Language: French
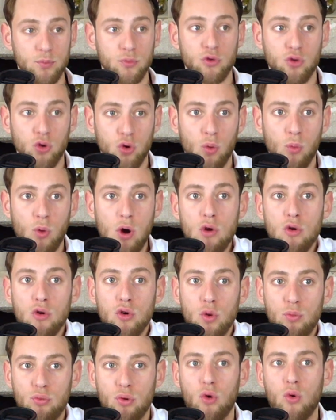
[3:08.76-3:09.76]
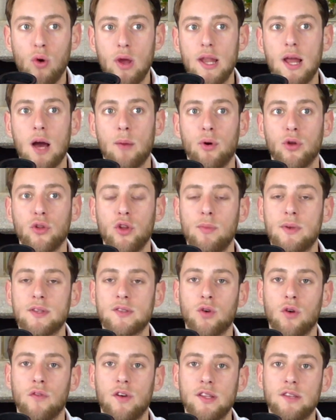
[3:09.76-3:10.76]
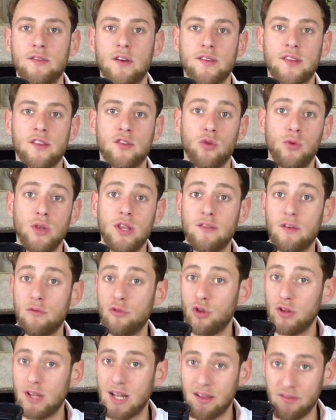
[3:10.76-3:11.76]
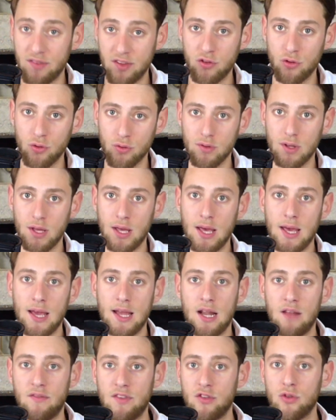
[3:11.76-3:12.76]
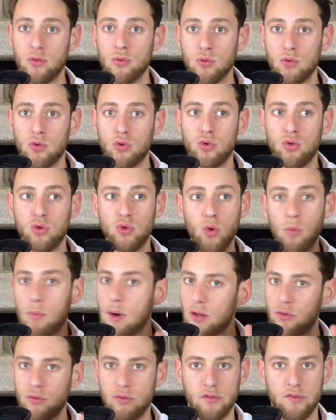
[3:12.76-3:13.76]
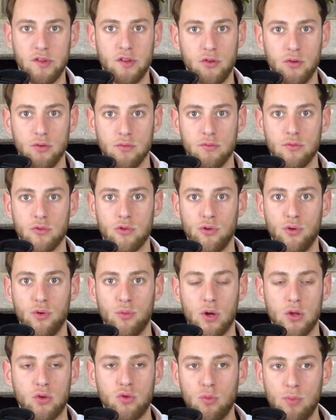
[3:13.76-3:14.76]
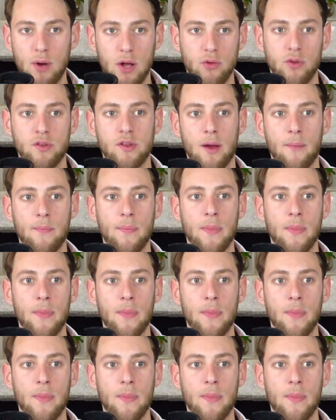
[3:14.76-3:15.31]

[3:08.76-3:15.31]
selon moi, le, pourquoi il est important parce qu'en fait, c'est celui qui va vous donner la vision. La vision, tout part d'une vision, selon moi, tout part de ça.